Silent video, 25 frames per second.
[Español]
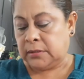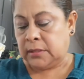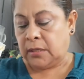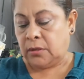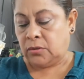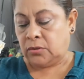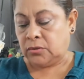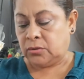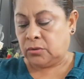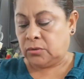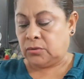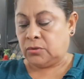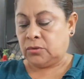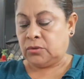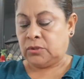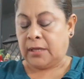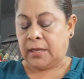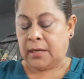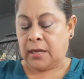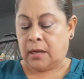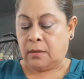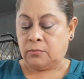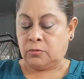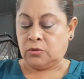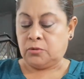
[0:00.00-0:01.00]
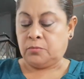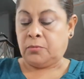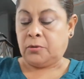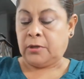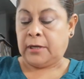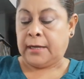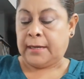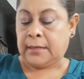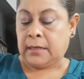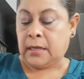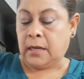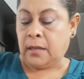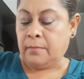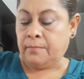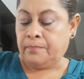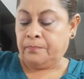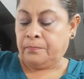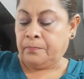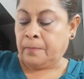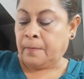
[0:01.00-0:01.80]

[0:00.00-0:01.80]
que nosotros queramos ponerle.